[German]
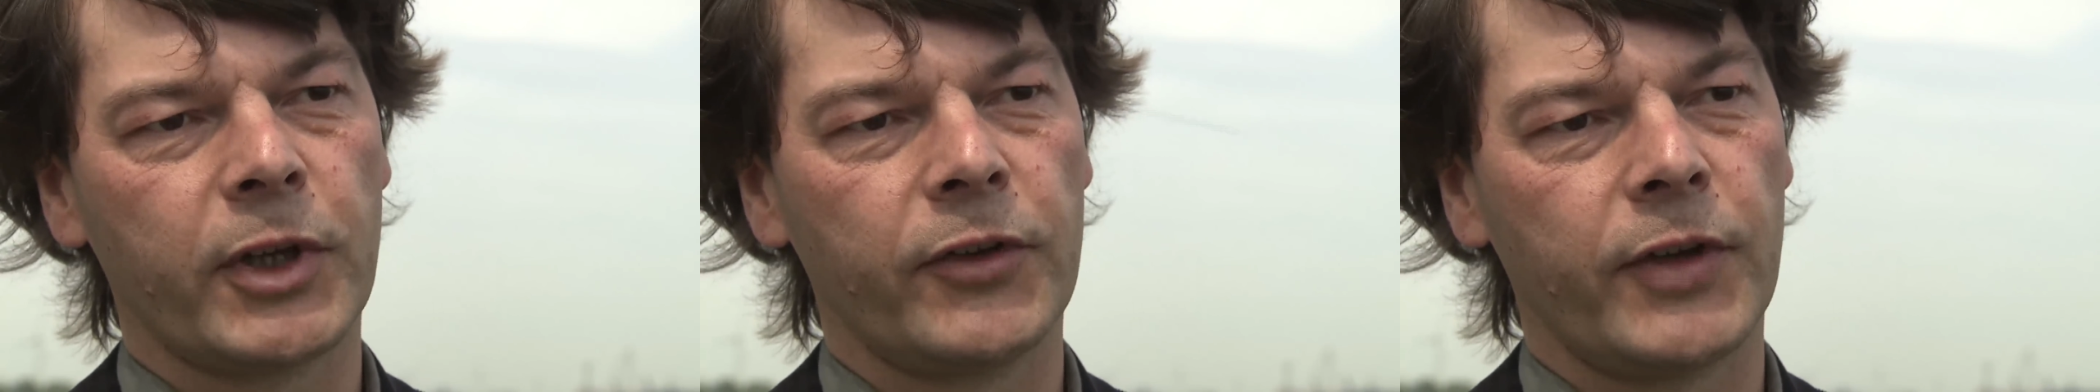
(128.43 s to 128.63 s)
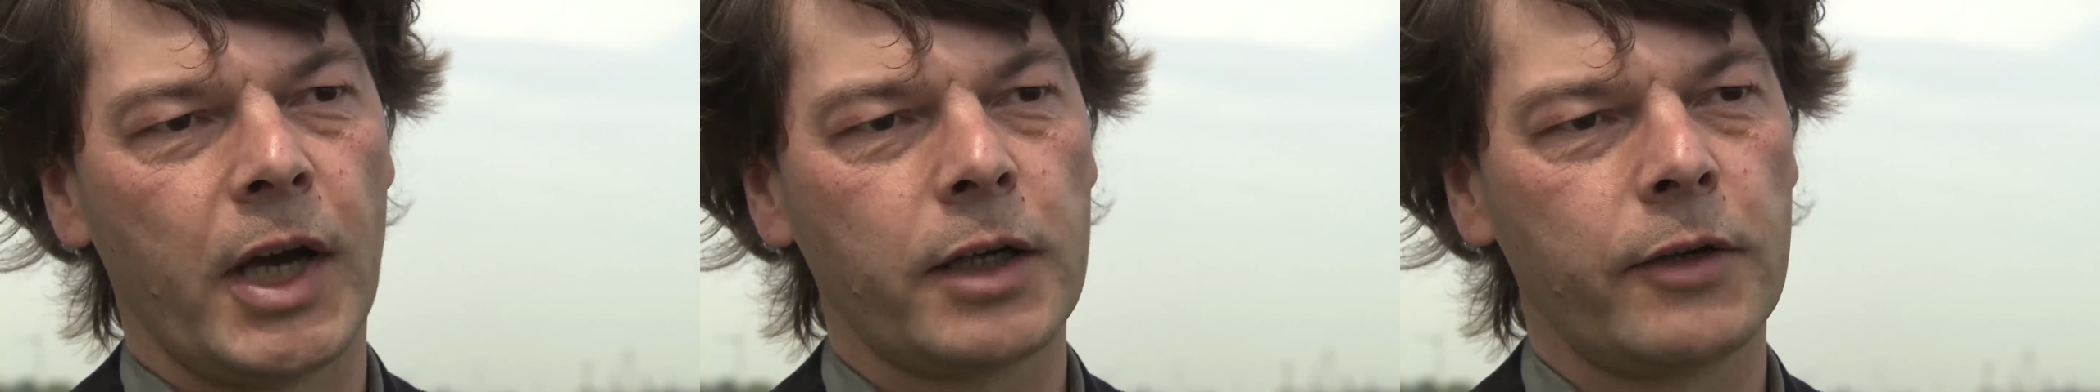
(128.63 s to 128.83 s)

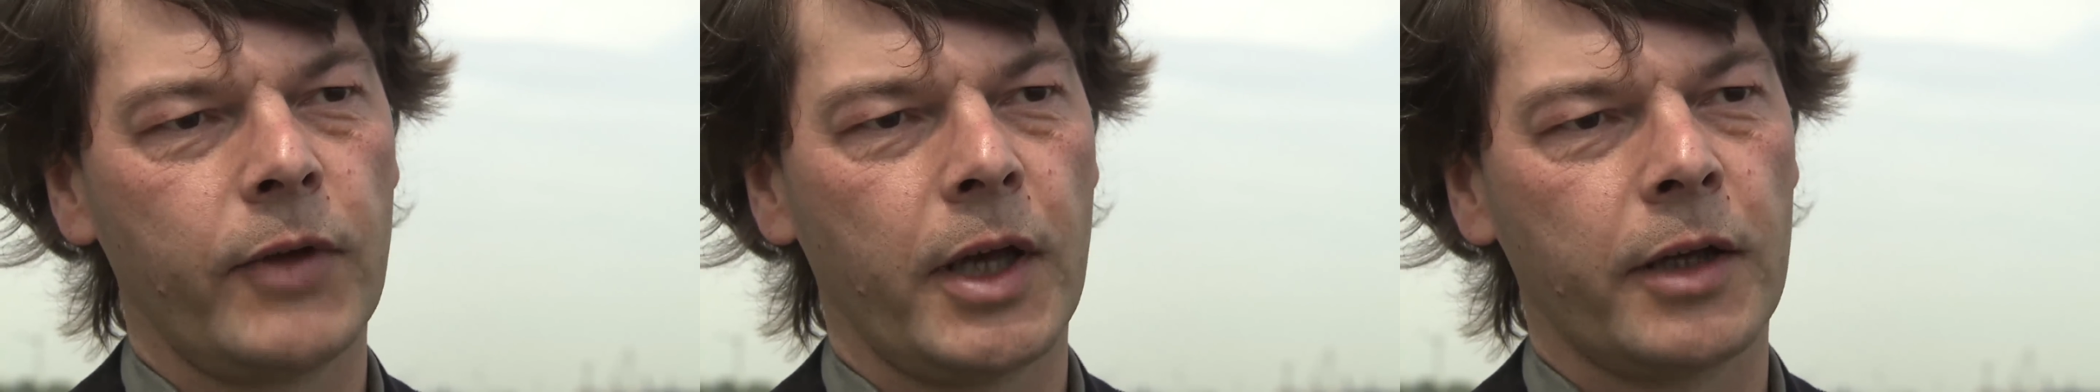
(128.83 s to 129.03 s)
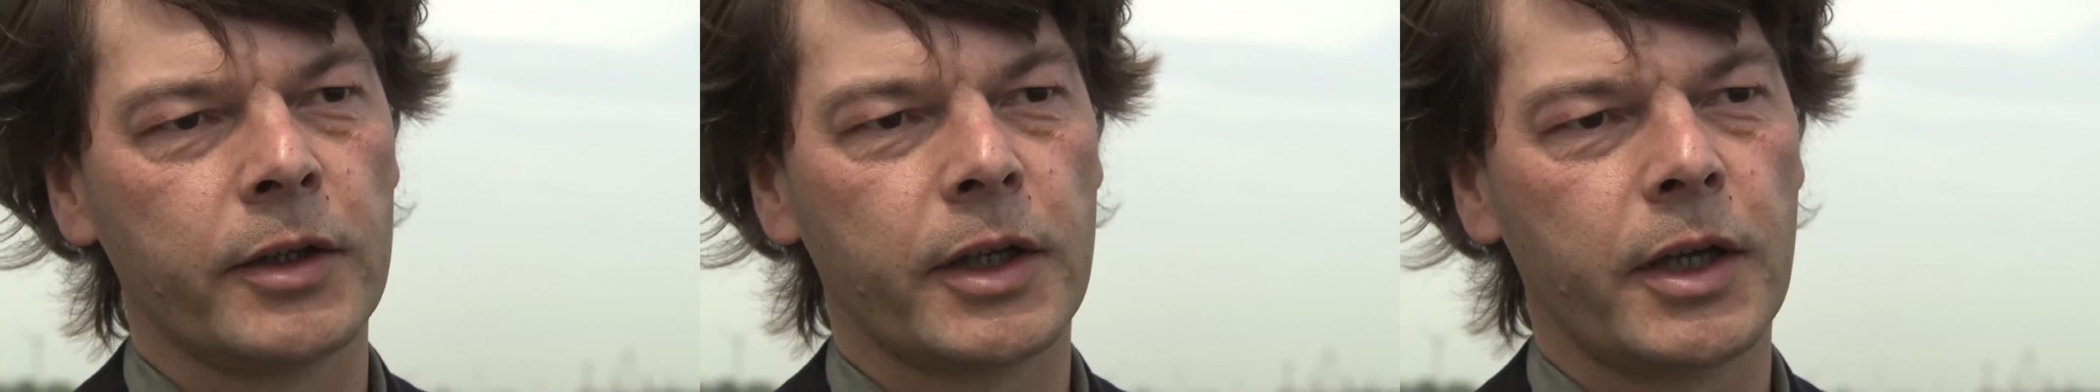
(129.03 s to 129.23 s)
gesagt
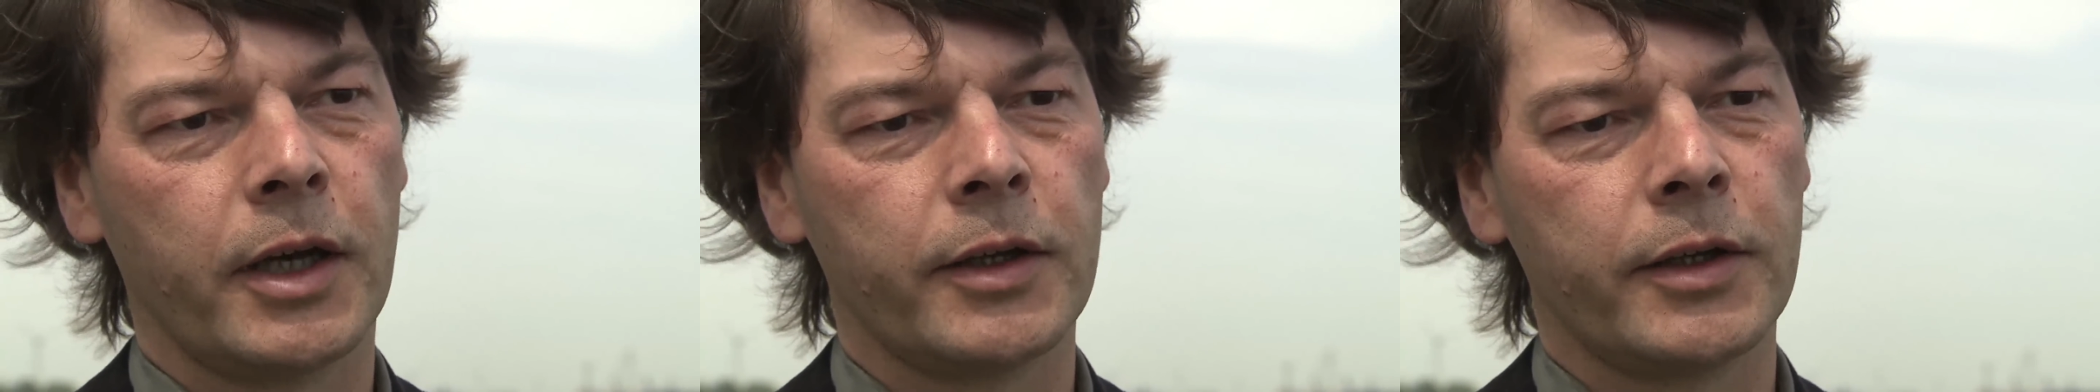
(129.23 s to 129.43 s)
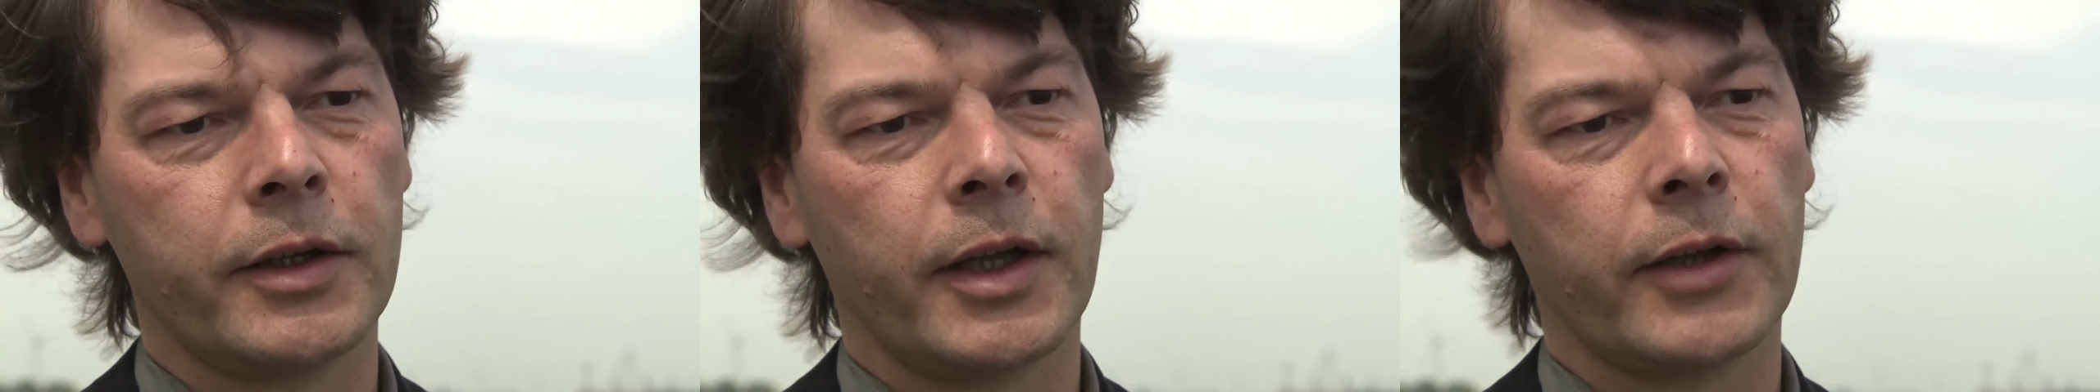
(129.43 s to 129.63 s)
werden kann,